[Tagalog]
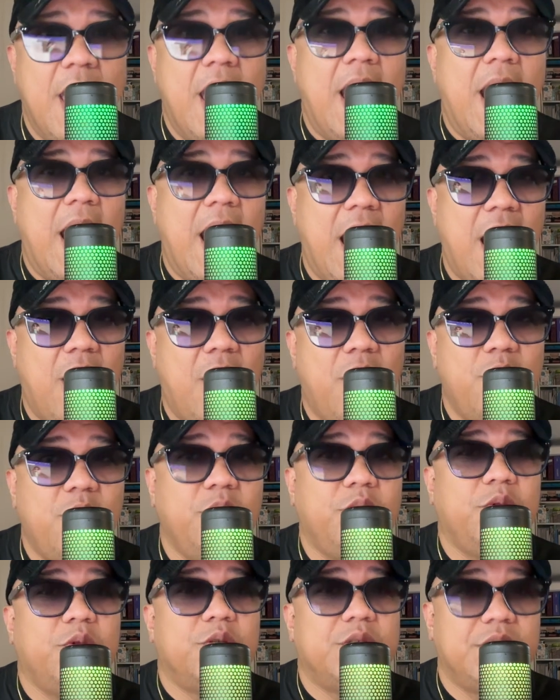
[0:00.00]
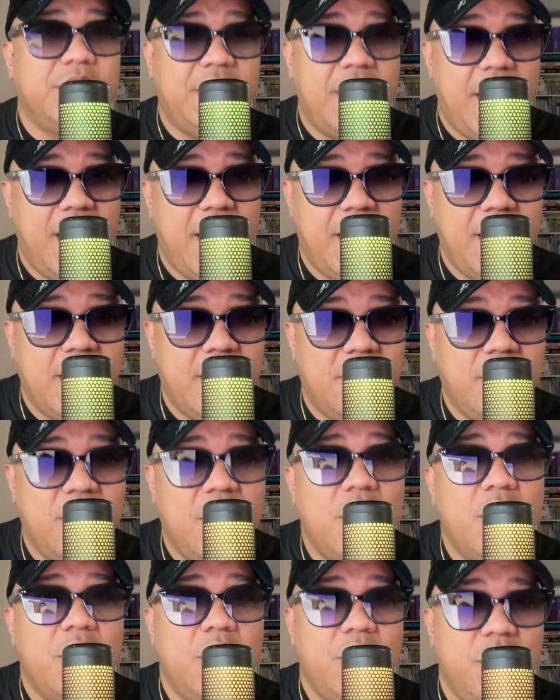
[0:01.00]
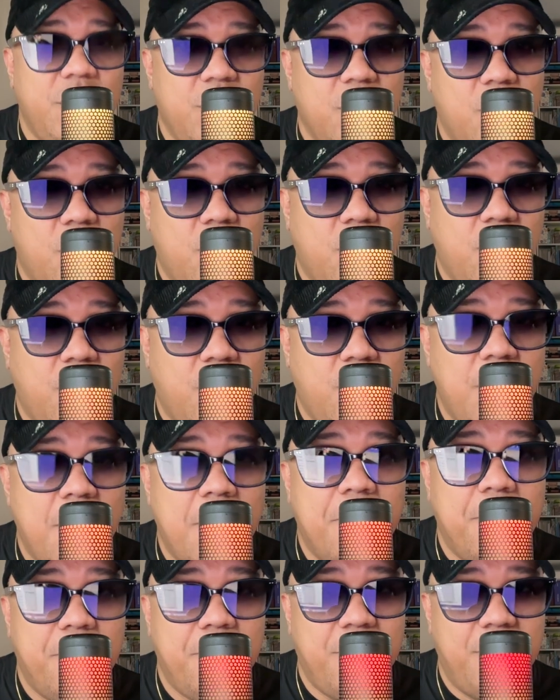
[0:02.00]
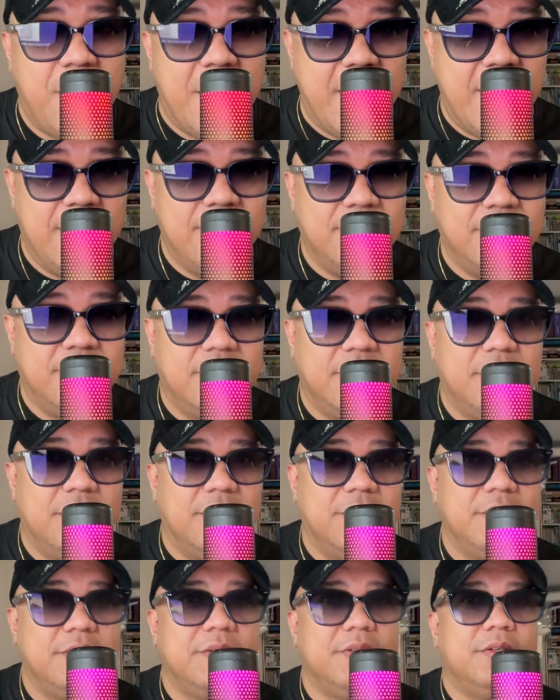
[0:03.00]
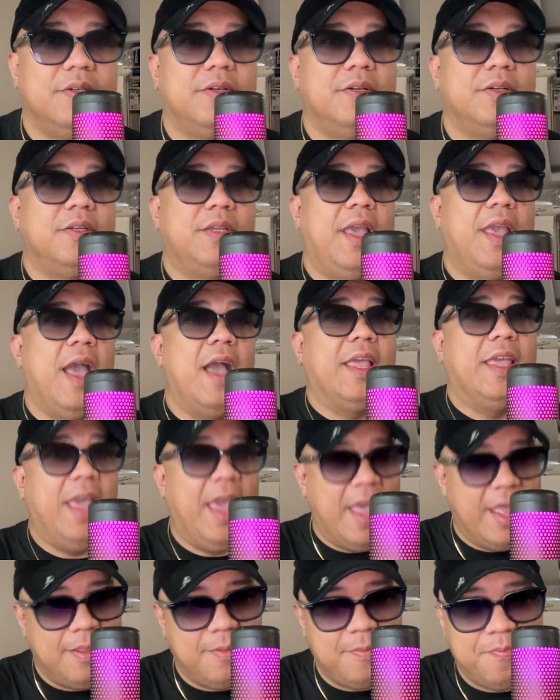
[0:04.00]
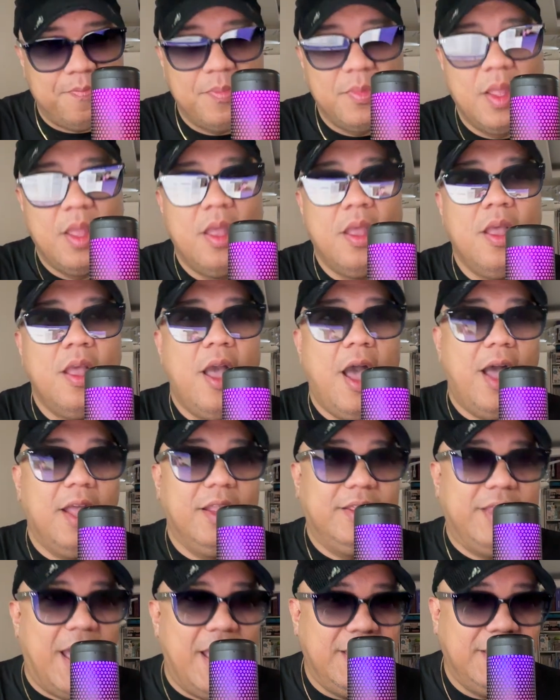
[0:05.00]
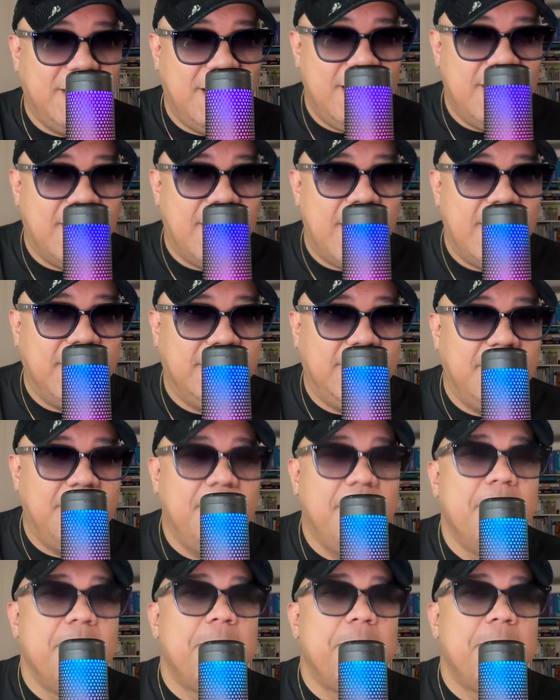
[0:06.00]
How to scale your brand. Okay, again, ang title ng ating